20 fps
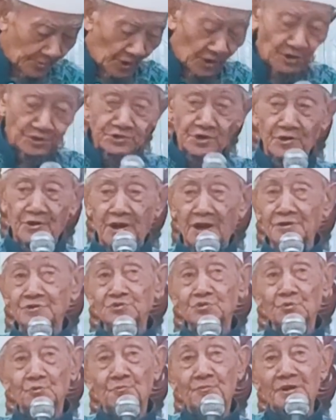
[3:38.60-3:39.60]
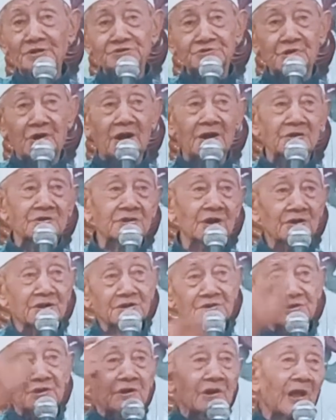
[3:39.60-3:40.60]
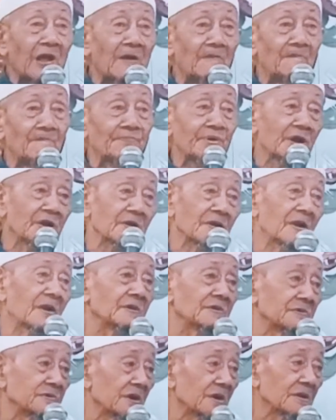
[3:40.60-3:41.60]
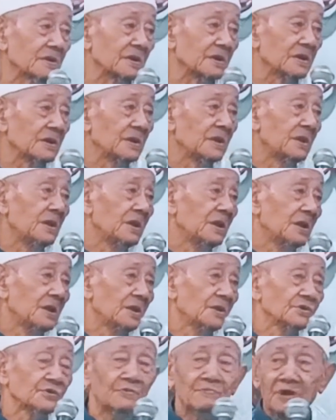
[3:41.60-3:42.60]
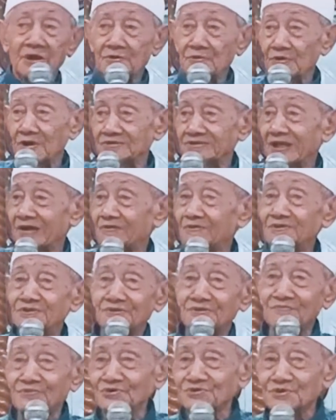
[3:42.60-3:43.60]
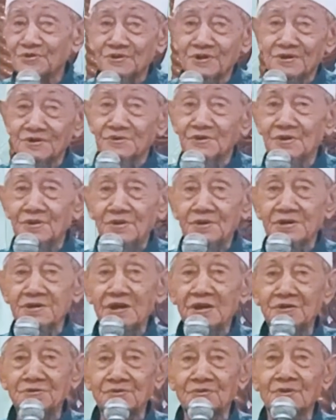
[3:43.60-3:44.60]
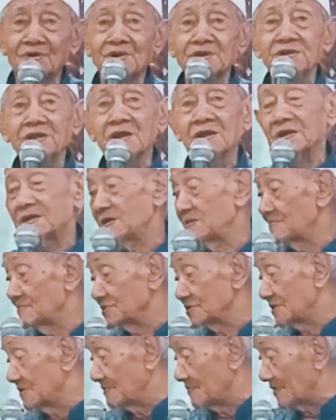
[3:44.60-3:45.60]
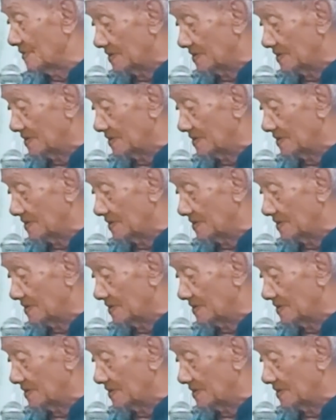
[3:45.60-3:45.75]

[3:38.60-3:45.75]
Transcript: Oh jenengan tumbas kadang kita ngampel kata, Cuma kalau takon dan ten Mojokerto riadur riyakin mboten